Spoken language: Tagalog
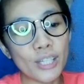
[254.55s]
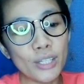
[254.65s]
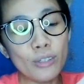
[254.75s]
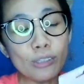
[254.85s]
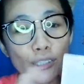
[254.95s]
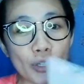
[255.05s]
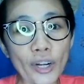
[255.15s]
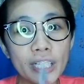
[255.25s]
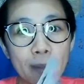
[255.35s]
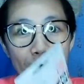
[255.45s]
yung
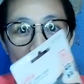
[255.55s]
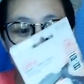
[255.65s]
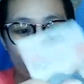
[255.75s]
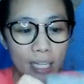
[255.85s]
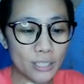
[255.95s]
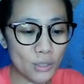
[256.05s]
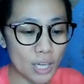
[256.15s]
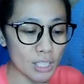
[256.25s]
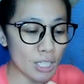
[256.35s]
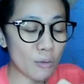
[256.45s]
star na pinagbilhan ko.
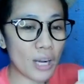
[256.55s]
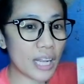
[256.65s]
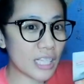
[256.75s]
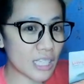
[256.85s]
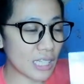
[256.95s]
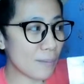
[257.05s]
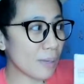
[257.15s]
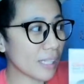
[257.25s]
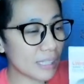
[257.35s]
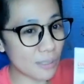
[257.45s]
Actually, wala na siyang
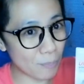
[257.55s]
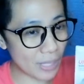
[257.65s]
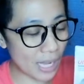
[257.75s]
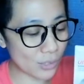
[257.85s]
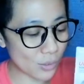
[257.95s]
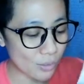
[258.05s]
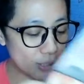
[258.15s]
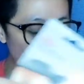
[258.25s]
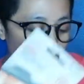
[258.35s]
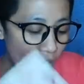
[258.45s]
laman kasi pinasok ko na
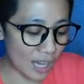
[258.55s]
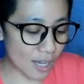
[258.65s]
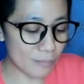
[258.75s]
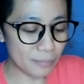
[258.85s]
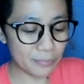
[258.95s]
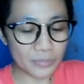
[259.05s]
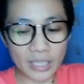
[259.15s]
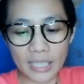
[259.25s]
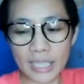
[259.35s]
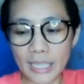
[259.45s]
dun sa cam.
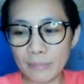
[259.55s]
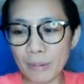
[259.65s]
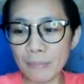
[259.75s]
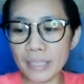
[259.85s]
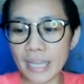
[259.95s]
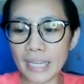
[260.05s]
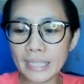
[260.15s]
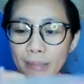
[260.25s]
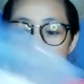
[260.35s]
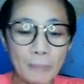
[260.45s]
And mamaya,
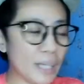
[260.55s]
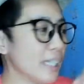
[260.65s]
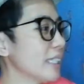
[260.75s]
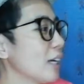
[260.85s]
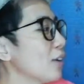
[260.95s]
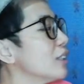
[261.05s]
ipapakita ko